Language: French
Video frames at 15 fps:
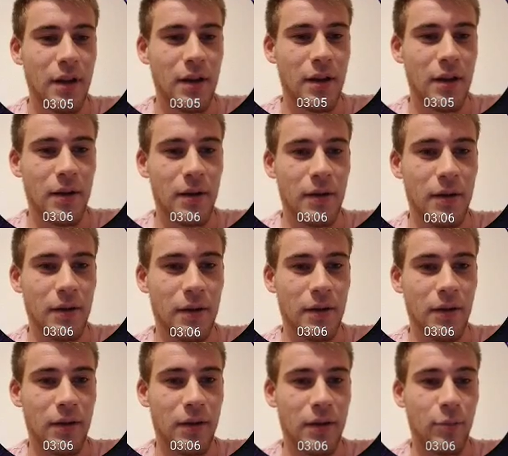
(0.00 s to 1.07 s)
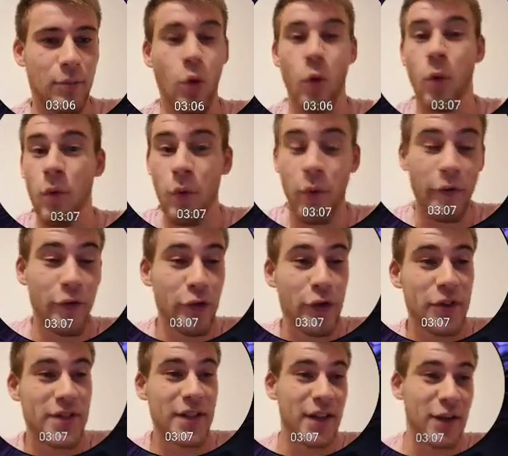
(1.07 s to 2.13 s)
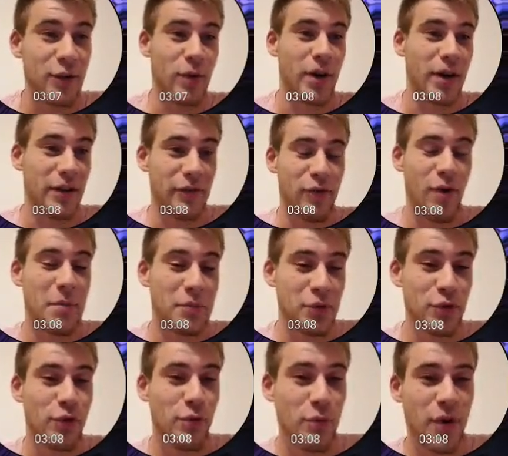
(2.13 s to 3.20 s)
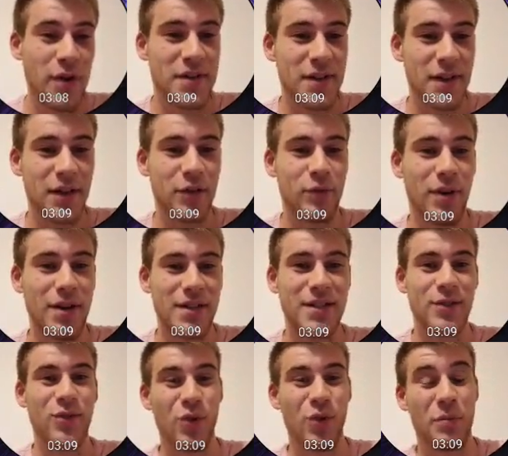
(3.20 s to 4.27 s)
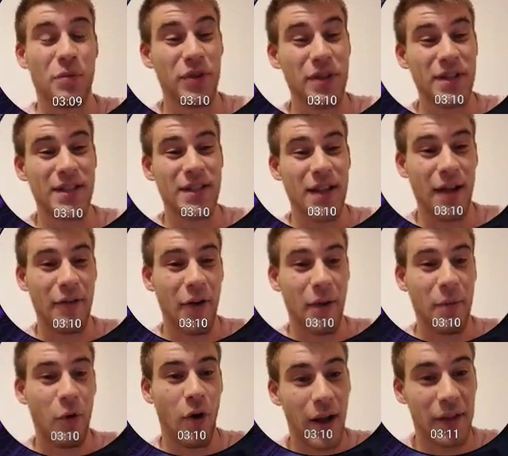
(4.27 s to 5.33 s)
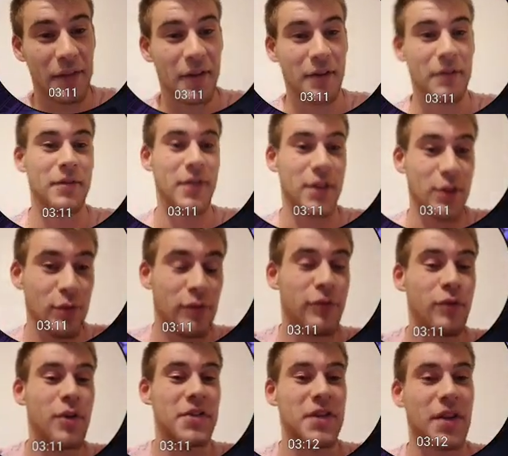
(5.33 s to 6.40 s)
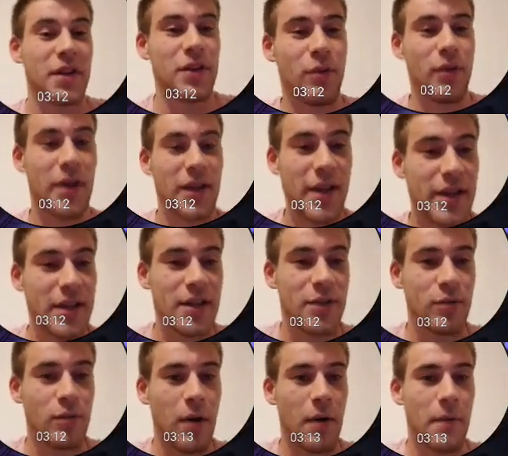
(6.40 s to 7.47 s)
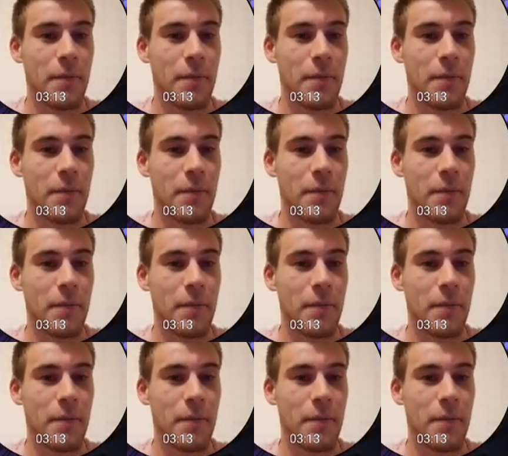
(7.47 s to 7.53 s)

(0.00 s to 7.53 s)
Euh, bon, on veut notre 5 étoiles. Il faut absolument un 5 étoiles, sinon l'opening sera vraiment raté. Il nous faut un 5 étoiles, quel qu'il soit.